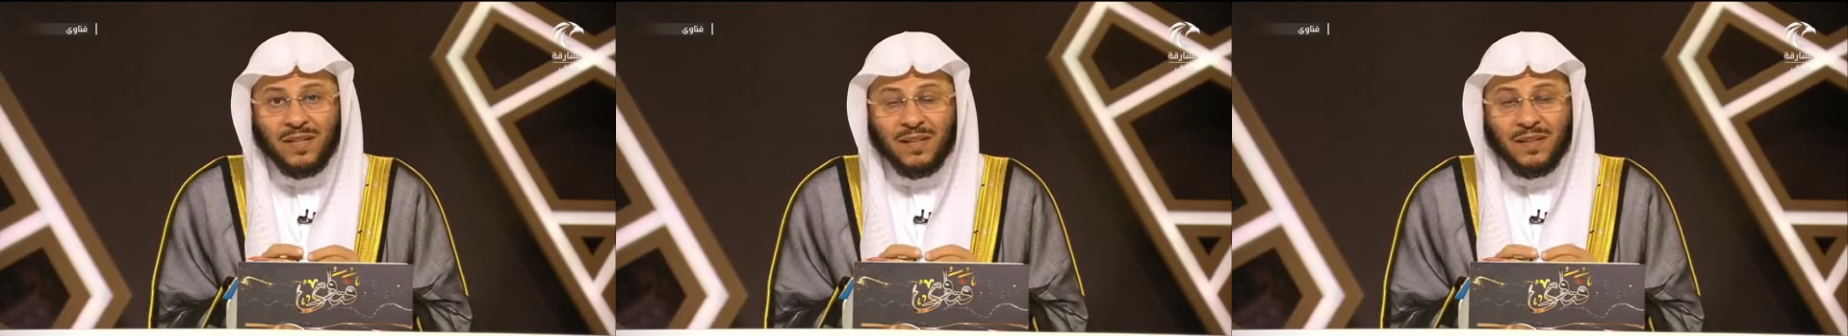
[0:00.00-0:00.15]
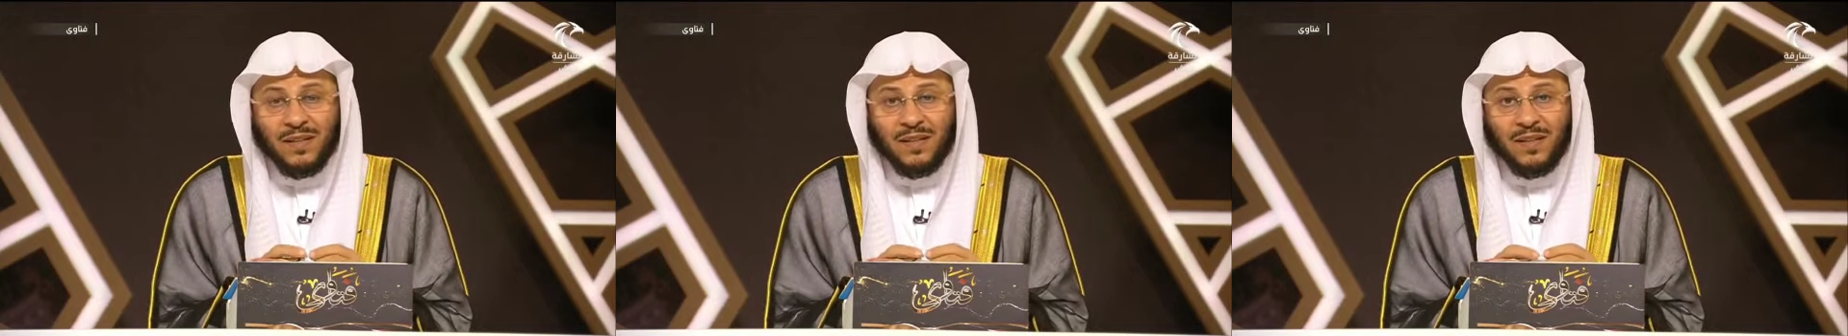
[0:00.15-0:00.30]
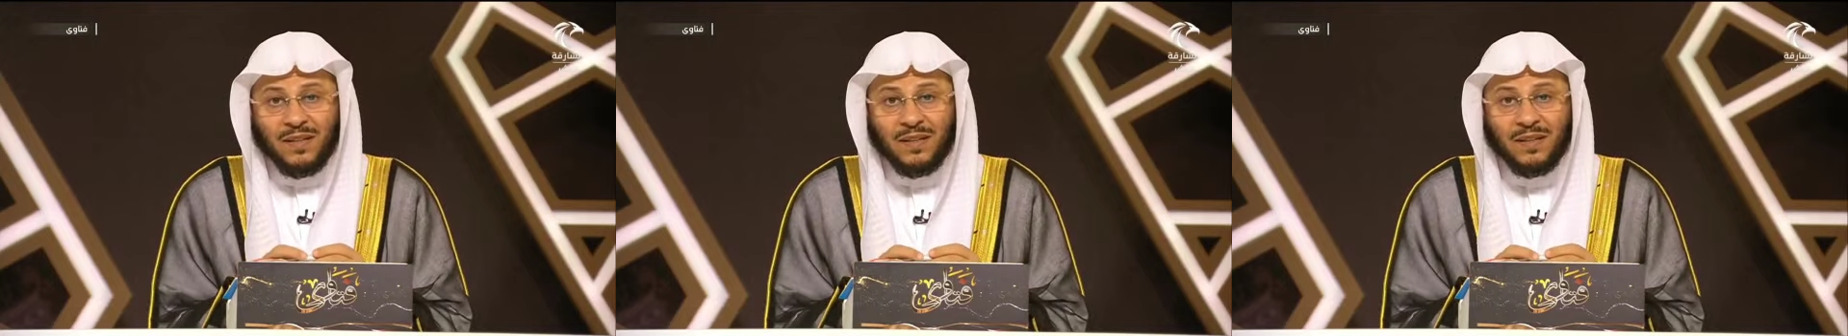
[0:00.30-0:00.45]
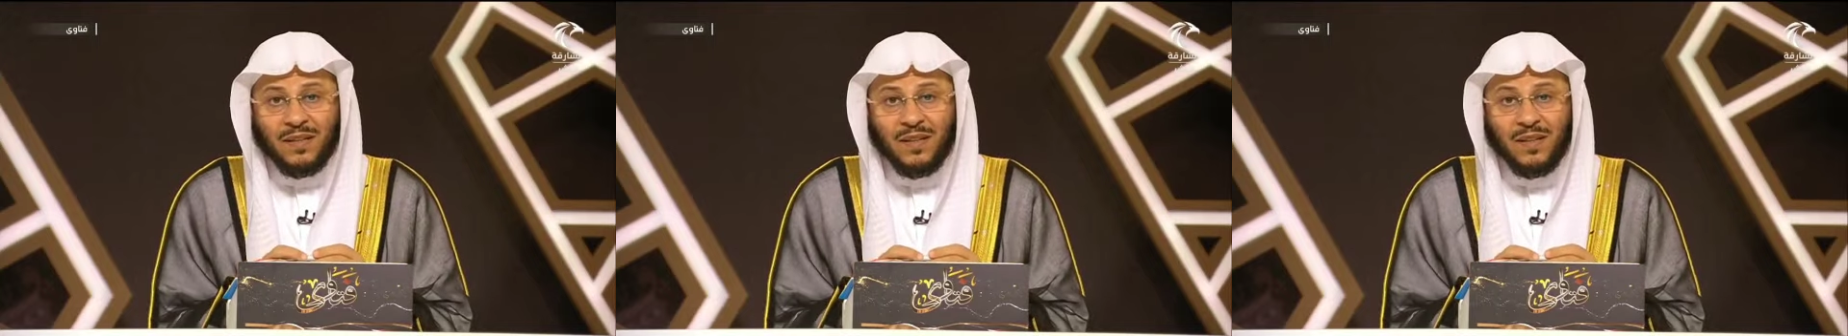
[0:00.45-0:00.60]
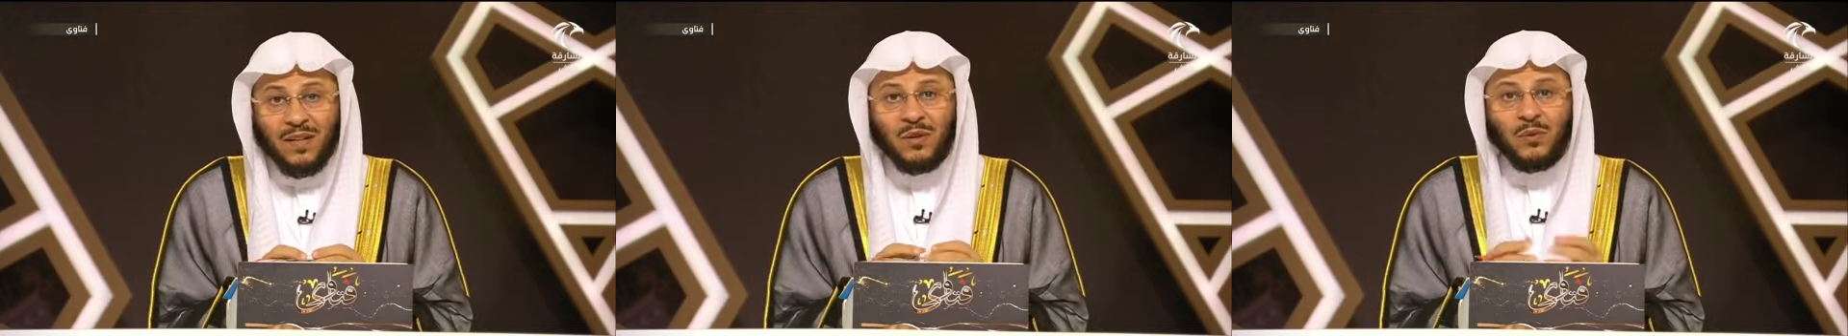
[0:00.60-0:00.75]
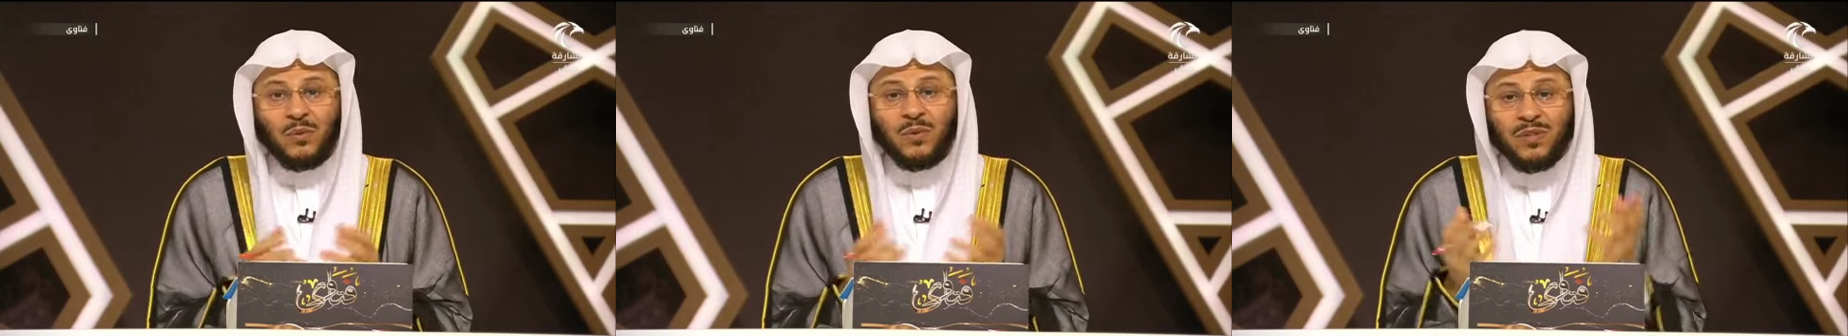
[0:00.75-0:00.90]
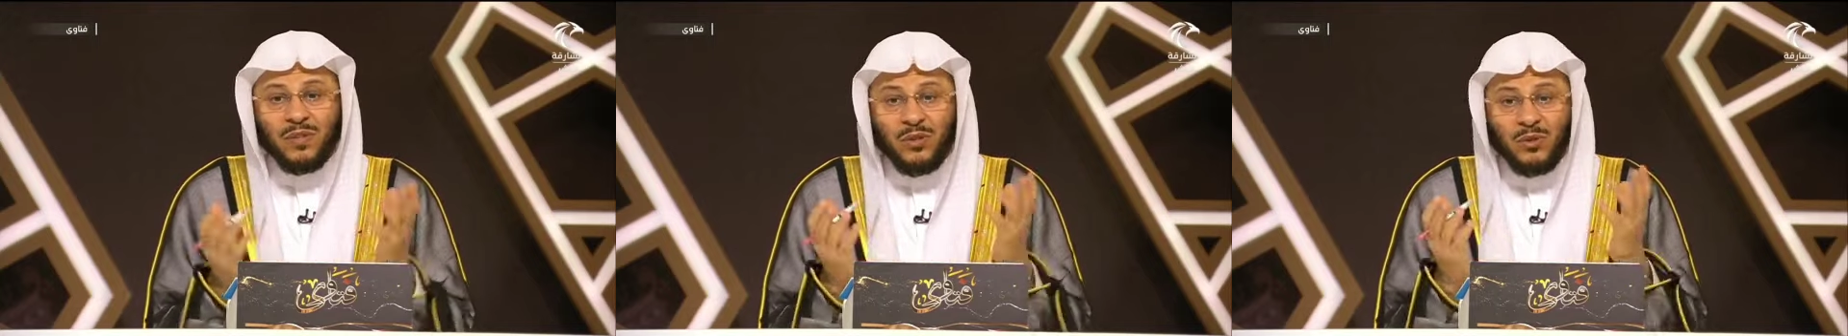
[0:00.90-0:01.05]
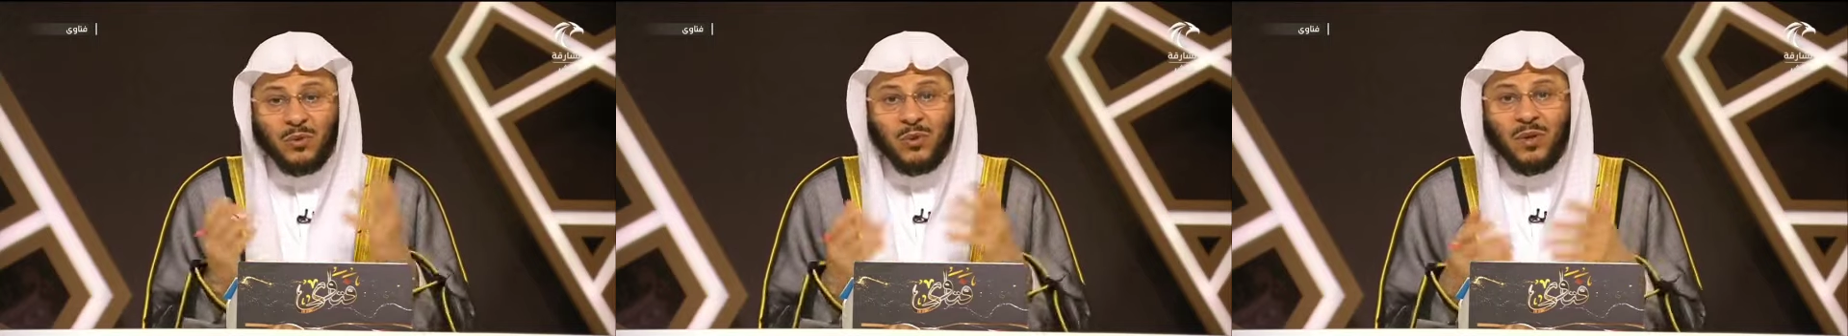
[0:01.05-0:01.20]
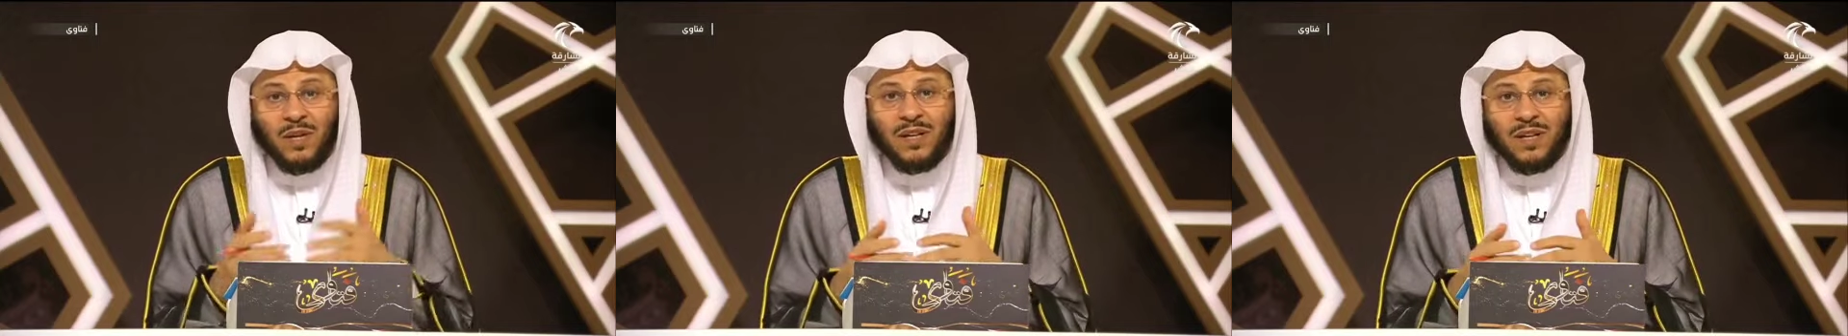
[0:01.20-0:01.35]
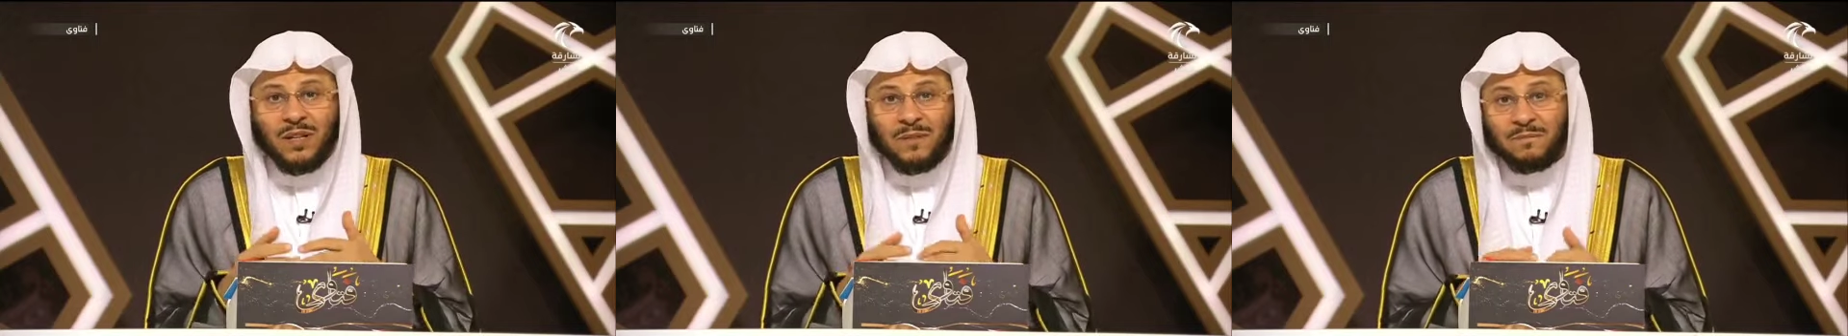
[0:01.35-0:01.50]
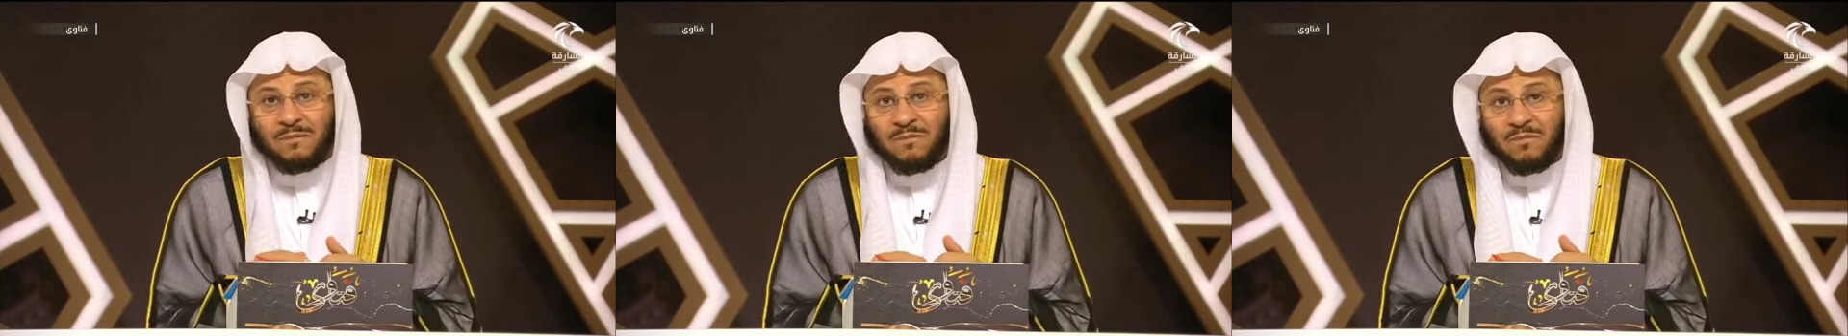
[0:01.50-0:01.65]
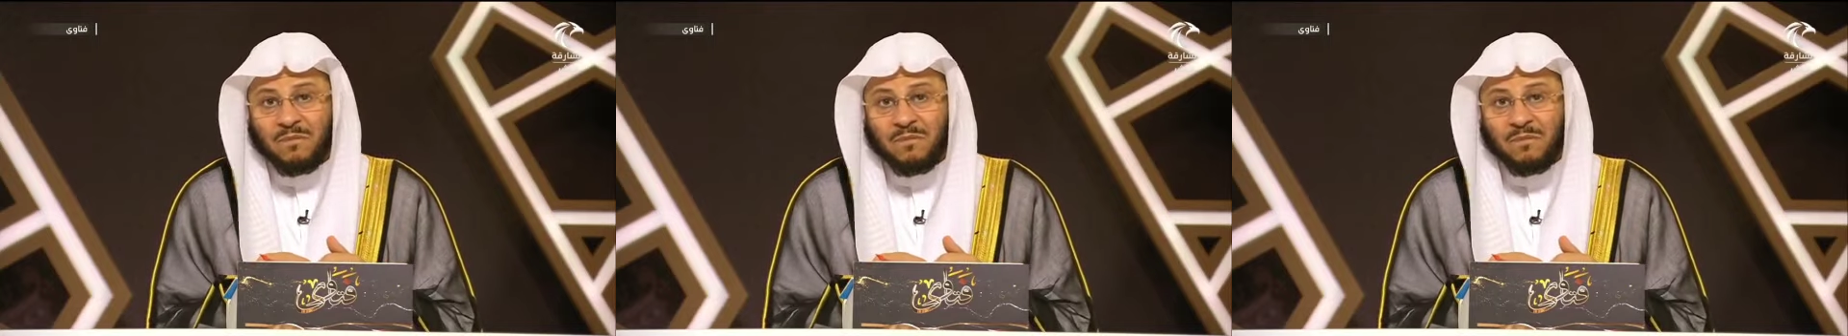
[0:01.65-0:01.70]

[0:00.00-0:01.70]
ايضا وهي دعاء